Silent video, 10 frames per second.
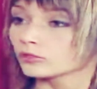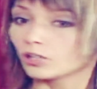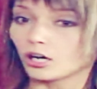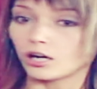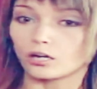
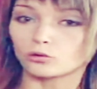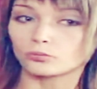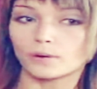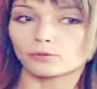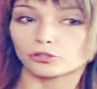А у
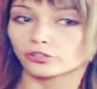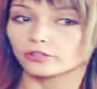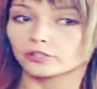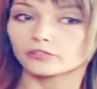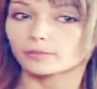помощника
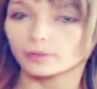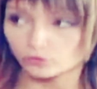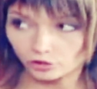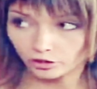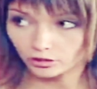вашего
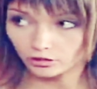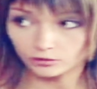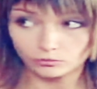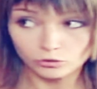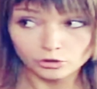помощника
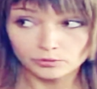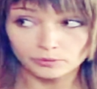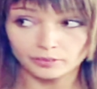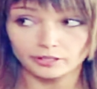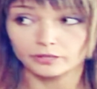может быть перерыв